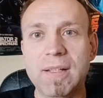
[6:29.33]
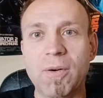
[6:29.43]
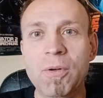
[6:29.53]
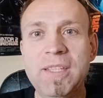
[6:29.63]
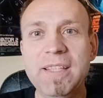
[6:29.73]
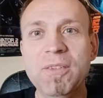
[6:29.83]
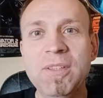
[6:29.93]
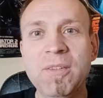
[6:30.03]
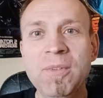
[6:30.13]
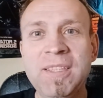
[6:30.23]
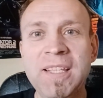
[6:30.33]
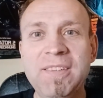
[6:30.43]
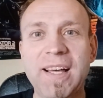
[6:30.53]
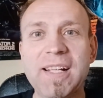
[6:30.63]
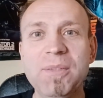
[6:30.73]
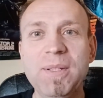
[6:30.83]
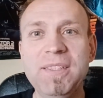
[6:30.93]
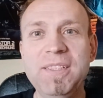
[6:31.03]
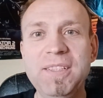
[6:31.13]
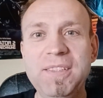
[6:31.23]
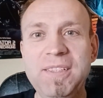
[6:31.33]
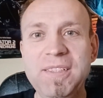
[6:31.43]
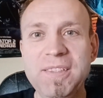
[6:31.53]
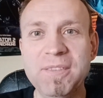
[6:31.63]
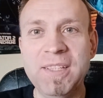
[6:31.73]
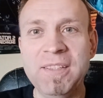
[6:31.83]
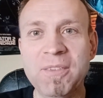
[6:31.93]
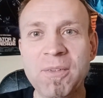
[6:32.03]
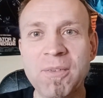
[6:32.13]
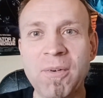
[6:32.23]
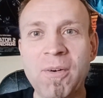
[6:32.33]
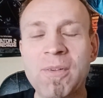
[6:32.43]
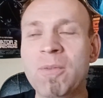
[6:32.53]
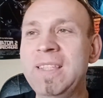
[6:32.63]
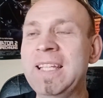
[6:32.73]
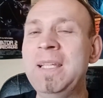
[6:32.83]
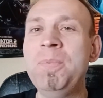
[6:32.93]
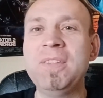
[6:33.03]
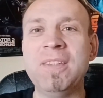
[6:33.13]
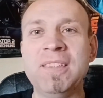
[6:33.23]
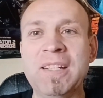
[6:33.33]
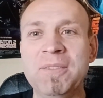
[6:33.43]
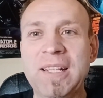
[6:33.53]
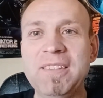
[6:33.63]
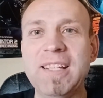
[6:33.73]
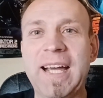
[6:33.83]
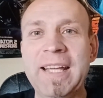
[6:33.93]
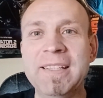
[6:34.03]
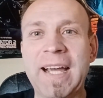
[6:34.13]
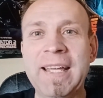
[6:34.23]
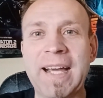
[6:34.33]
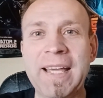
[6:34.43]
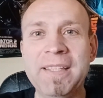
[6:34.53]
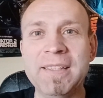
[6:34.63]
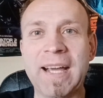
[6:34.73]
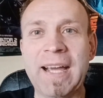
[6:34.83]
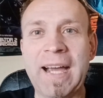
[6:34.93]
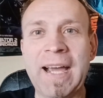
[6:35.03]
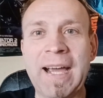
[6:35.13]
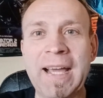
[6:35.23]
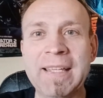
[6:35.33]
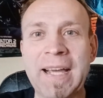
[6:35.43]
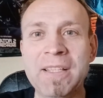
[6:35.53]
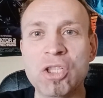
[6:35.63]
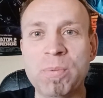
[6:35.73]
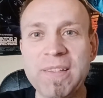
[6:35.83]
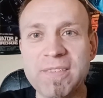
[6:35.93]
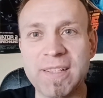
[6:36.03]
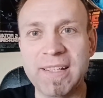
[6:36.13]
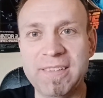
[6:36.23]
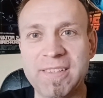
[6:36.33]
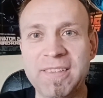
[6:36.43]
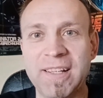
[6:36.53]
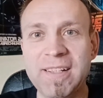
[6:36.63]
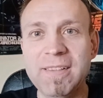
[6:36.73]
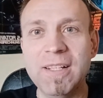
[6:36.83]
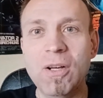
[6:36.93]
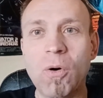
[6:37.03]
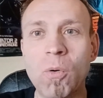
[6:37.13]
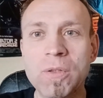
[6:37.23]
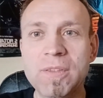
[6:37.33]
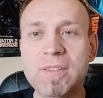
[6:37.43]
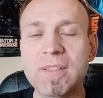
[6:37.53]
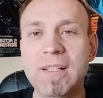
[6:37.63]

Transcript: Und dann, und, und dann sagen immer die, die, und dann, und, und dann gibt's, dann, dann ist da ein, ein, ein, eine Schwester ist denn da und,